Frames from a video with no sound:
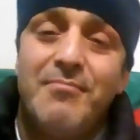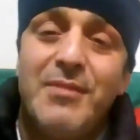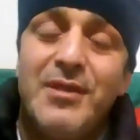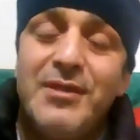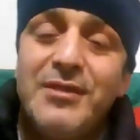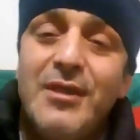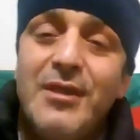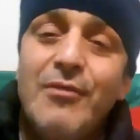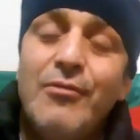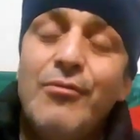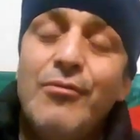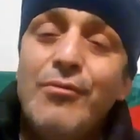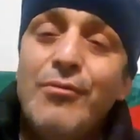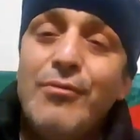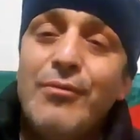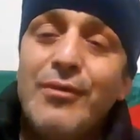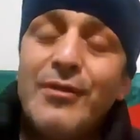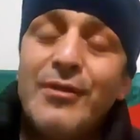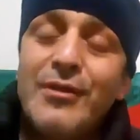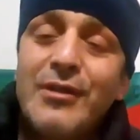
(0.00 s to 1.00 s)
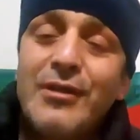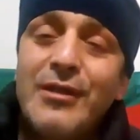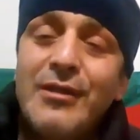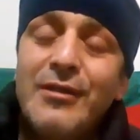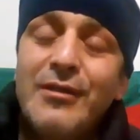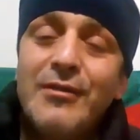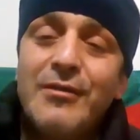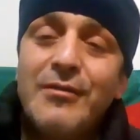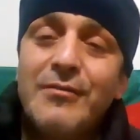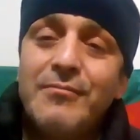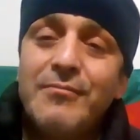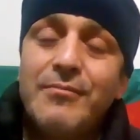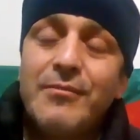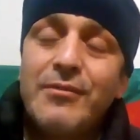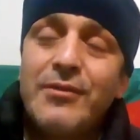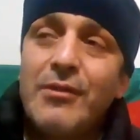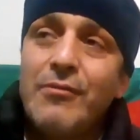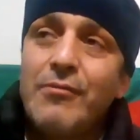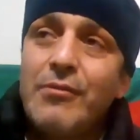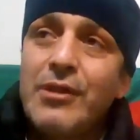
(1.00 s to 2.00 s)
مازالوا آه،
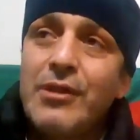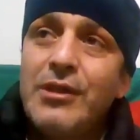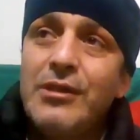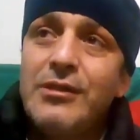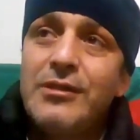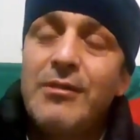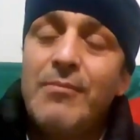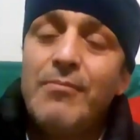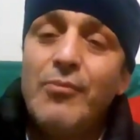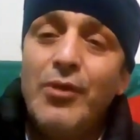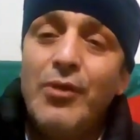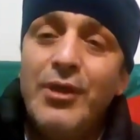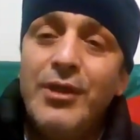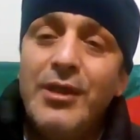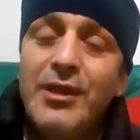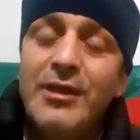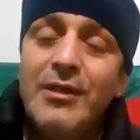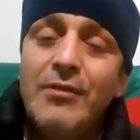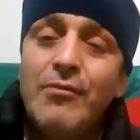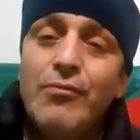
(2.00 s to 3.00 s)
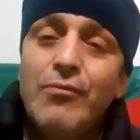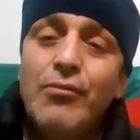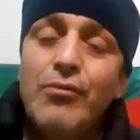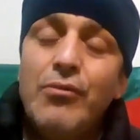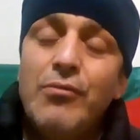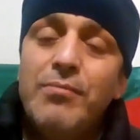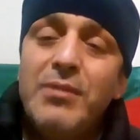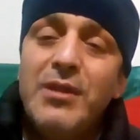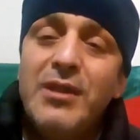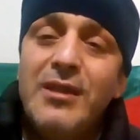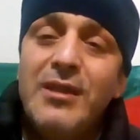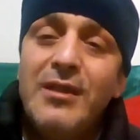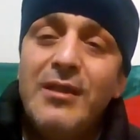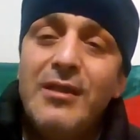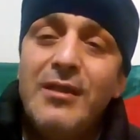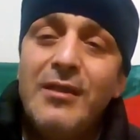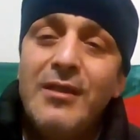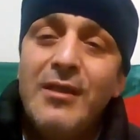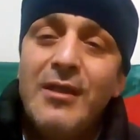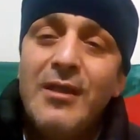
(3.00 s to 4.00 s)
دروك كي نسموا حنايا نقولوا
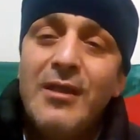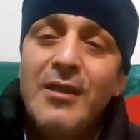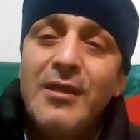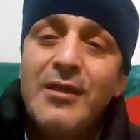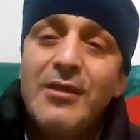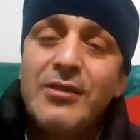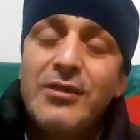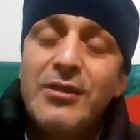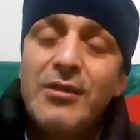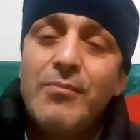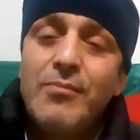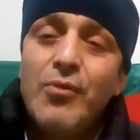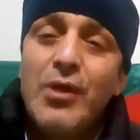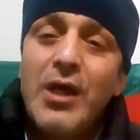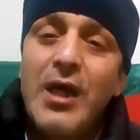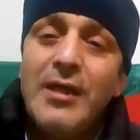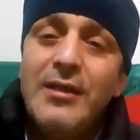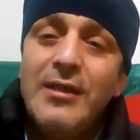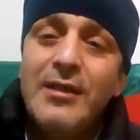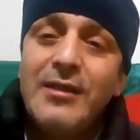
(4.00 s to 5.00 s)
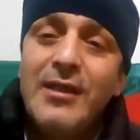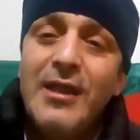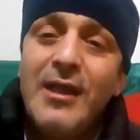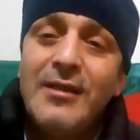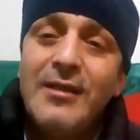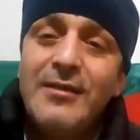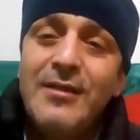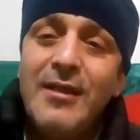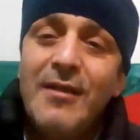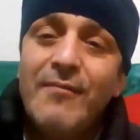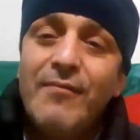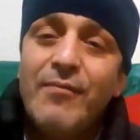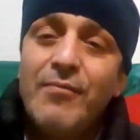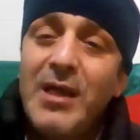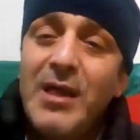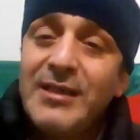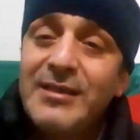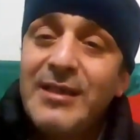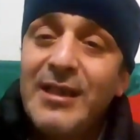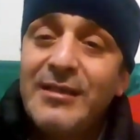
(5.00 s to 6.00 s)
باللي نصيبوا قناة الهداف
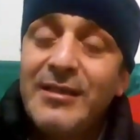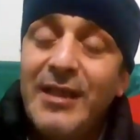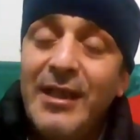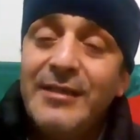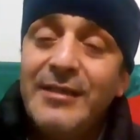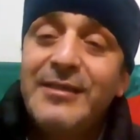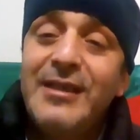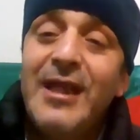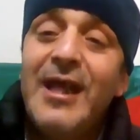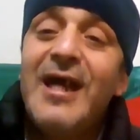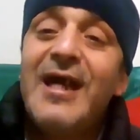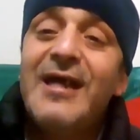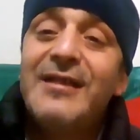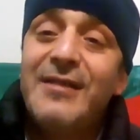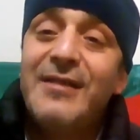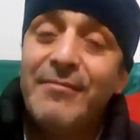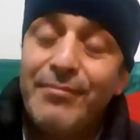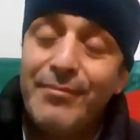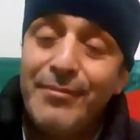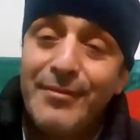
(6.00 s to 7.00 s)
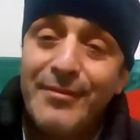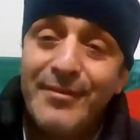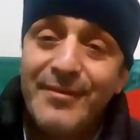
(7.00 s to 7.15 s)
ما عطات حتى هدف